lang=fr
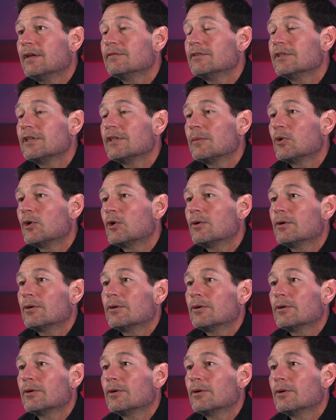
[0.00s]
évidemment
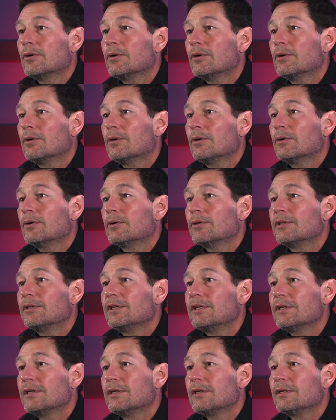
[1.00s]
euh,
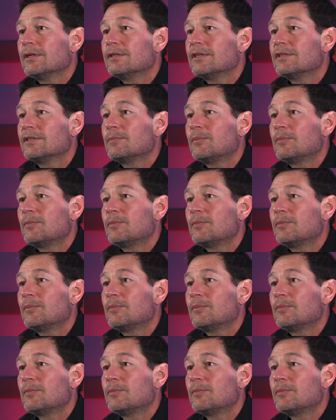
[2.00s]
des,